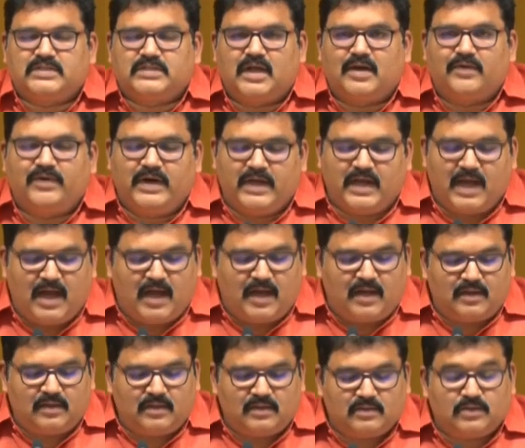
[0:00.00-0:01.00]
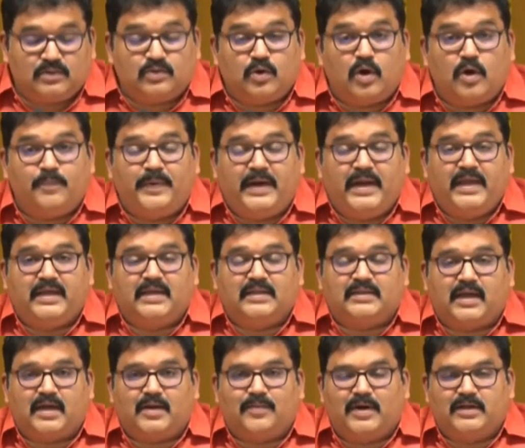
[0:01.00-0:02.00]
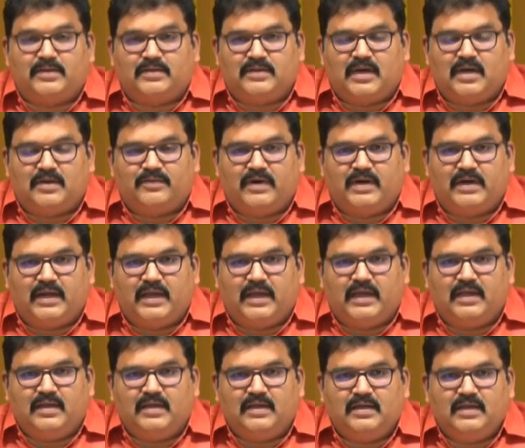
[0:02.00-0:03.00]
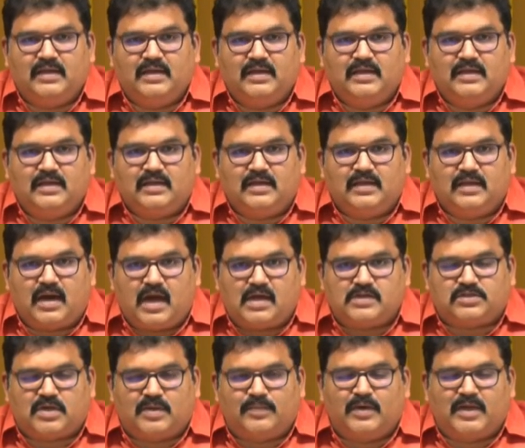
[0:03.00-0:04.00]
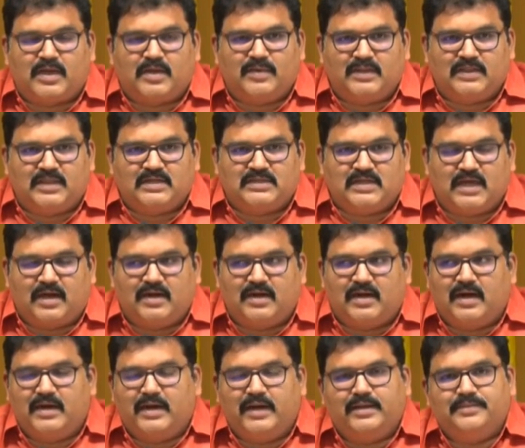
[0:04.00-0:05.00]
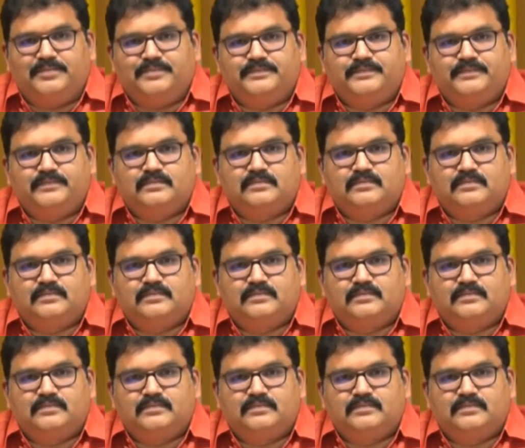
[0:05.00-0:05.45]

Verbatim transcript: విచ్చలవిడిగా దోపిడీకి తెగబడుతున్నటువంటి ఈ రాష్ట్ర ముఖ్యమంత్రి జగన్ రెడ్డి